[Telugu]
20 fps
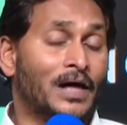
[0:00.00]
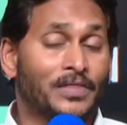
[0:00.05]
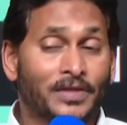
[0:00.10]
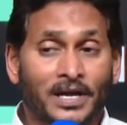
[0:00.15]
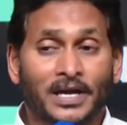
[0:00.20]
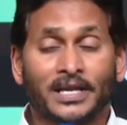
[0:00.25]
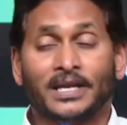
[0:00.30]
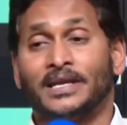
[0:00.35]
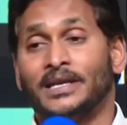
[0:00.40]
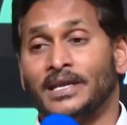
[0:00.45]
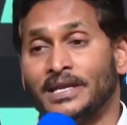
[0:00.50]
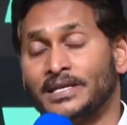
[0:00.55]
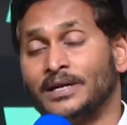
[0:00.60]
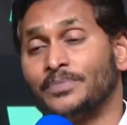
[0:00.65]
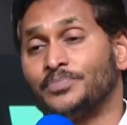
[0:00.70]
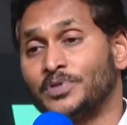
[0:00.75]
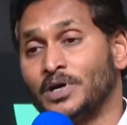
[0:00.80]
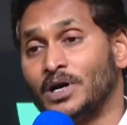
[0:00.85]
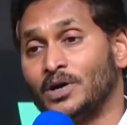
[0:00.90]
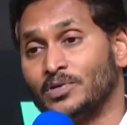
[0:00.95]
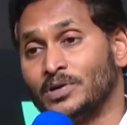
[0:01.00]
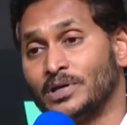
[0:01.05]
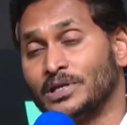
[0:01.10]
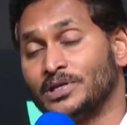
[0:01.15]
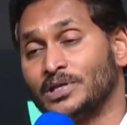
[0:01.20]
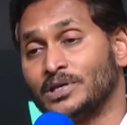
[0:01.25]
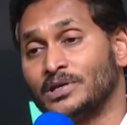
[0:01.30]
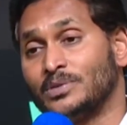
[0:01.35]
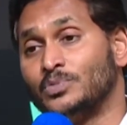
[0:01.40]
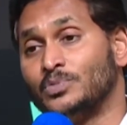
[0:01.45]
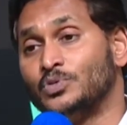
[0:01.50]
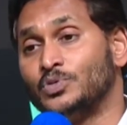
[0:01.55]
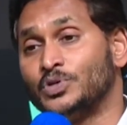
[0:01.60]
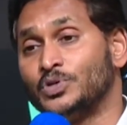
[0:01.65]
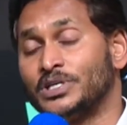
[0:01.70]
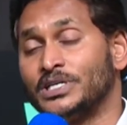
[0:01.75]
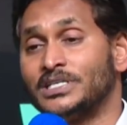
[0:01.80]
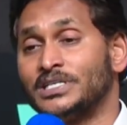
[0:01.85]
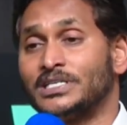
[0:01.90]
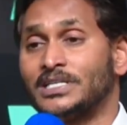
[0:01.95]
అందుకనే నేను చెప్తా ఉన్నాను ఇంతకు ముందు
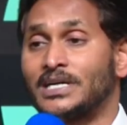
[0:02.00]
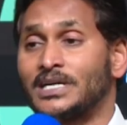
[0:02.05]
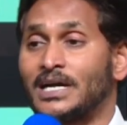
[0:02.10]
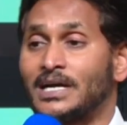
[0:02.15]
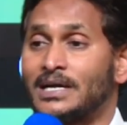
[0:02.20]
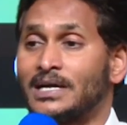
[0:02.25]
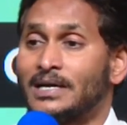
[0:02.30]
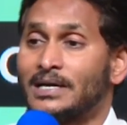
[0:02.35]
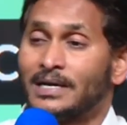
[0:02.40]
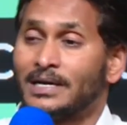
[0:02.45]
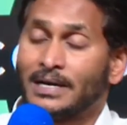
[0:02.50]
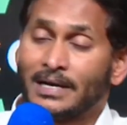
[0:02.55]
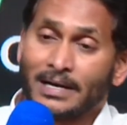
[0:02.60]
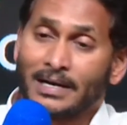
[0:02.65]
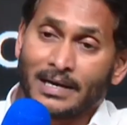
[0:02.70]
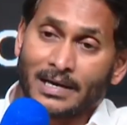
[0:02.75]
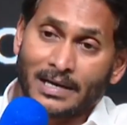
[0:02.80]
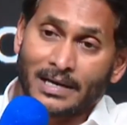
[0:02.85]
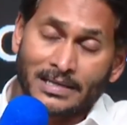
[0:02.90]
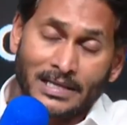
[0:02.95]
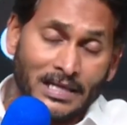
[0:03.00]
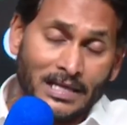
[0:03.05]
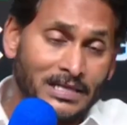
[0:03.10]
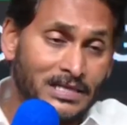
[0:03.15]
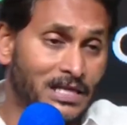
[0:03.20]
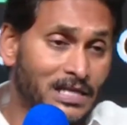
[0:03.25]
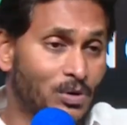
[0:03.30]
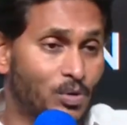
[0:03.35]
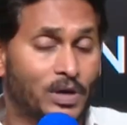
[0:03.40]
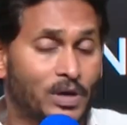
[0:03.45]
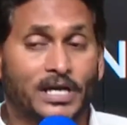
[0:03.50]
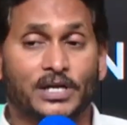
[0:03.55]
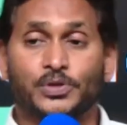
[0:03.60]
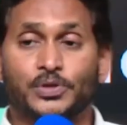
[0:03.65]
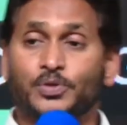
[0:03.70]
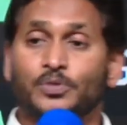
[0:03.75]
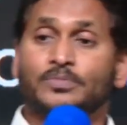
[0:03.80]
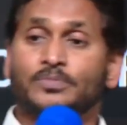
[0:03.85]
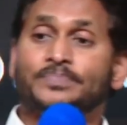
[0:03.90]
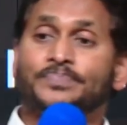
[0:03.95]
చేసిన దంతా ఒక
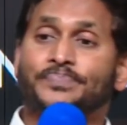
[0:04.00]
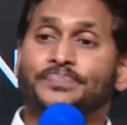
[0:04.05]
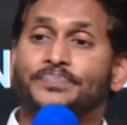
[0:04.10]
ఎత్తు